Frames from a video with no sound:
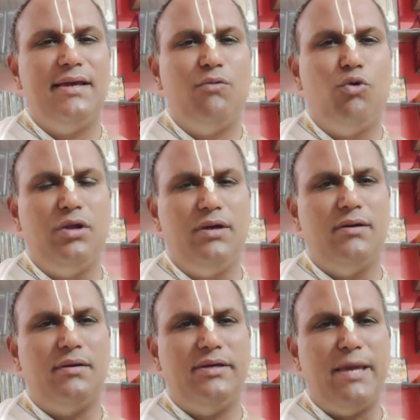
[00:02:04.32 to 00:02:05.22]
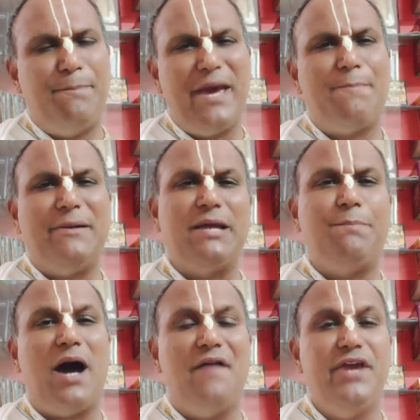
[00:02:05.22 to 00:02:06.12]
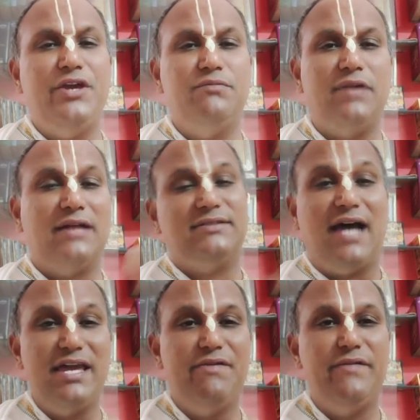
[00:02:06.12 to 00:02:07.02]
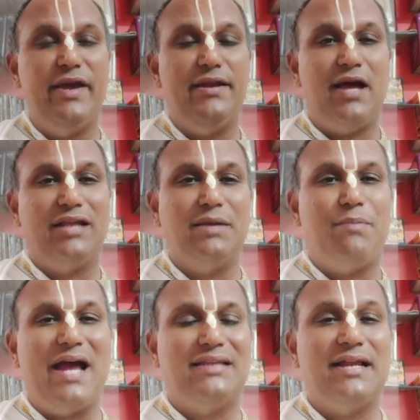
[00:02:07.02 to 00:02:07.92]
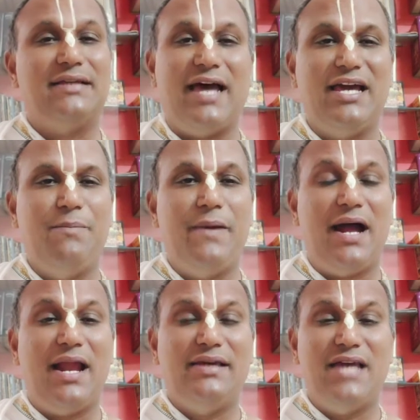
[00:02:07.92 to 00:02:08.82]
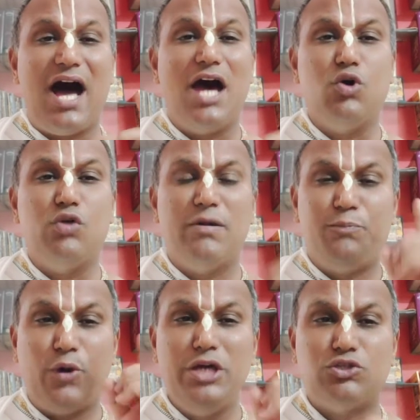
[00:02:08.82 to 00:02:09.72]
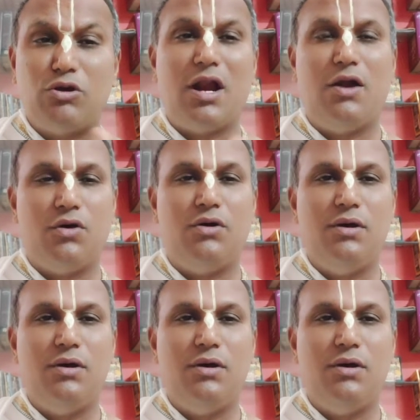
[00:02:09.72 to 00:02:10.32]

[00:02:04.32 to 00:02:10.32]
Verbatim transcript: ஒரு எப்பேற்பட்ட பாவியையும் நான் தாங்கி விடுவேன் அந்த பாரத்தை நான் தாங்கிப்பேன் ஆனால் யார் ஒருவன் பொய் சொல்கிறானோ